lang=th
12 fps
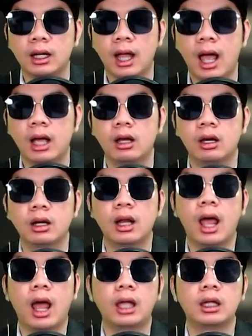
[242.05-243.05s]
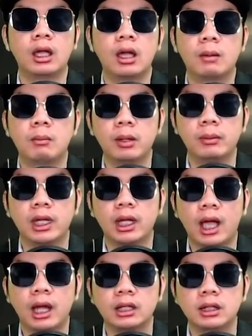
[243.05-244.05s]
ทางเขินอายไม่มี
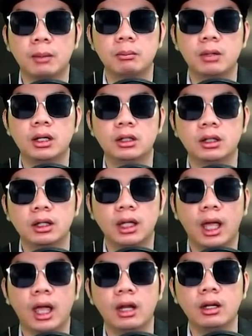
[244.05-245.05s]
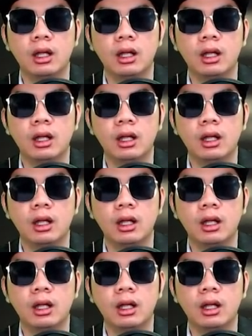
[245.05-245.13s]
การจับมือถือแขน